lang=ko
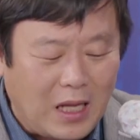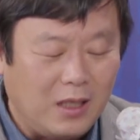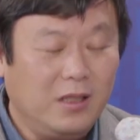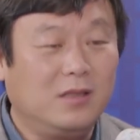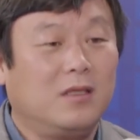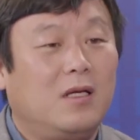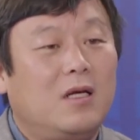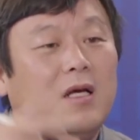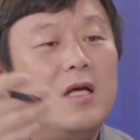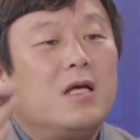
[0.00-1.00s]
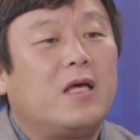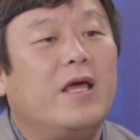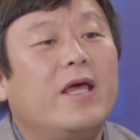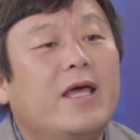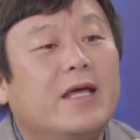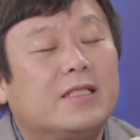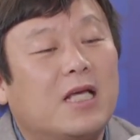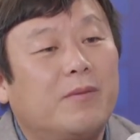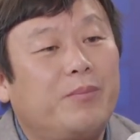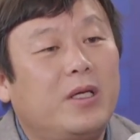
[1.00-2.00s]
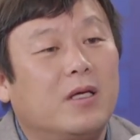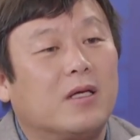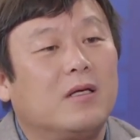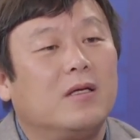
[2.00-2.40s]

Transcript: 이런 개챙피